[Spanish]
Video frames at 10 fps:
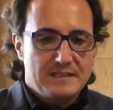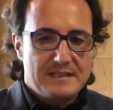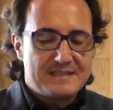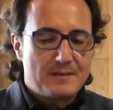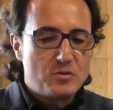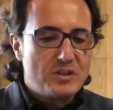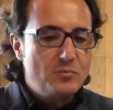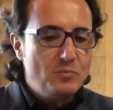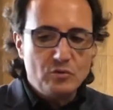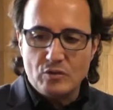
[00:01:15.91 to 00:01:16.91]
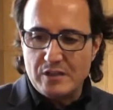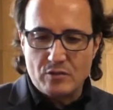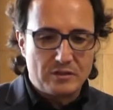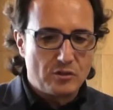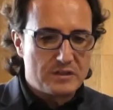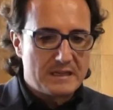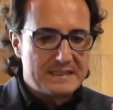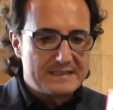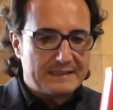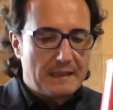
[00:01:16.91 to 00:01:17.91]
Estamos en un mundo lleno de cosas,
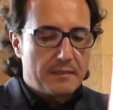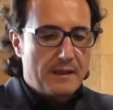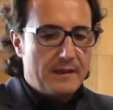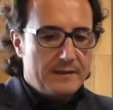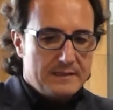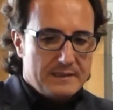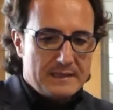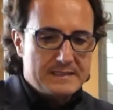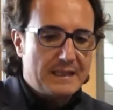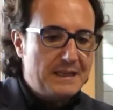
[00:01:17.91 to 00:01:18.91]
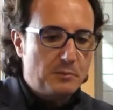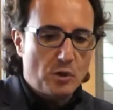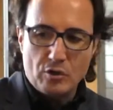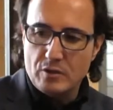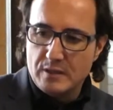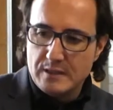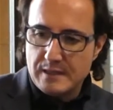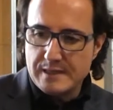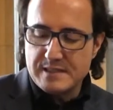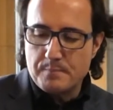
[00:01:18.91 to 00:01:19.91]
esta taza, este libro,
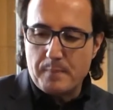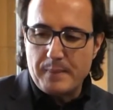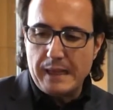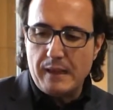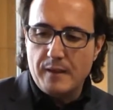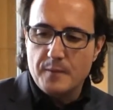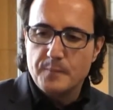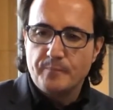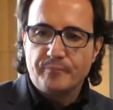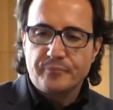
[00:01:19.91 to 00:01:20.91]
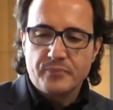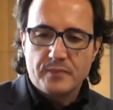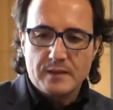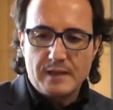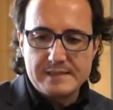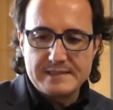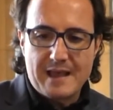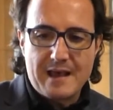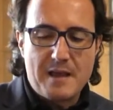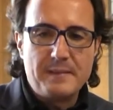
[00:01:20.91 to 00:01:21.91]
este papel,
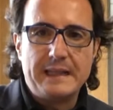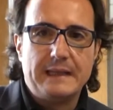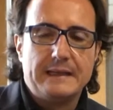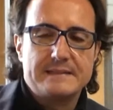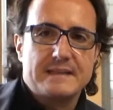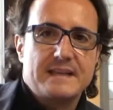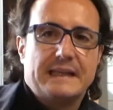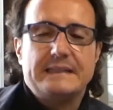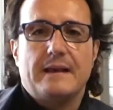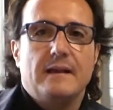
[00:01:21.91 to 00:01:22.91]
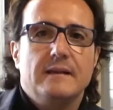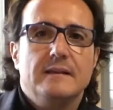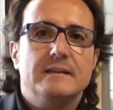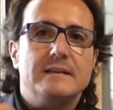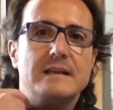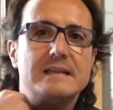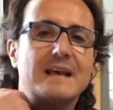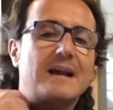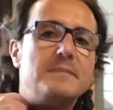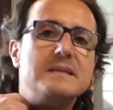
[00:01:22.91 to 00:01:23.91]
esta, esta chaqueta,
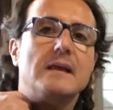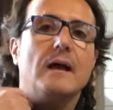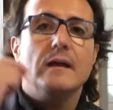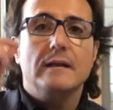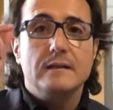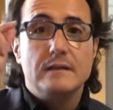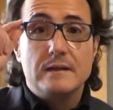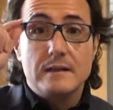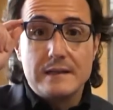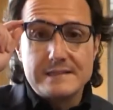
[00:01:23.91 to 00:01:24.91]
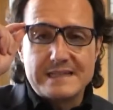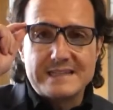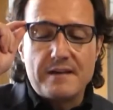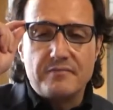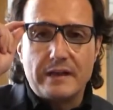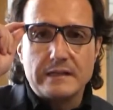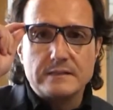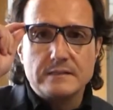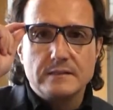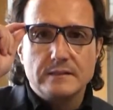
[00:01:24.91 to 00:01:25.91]
esta camisa, estas gafas.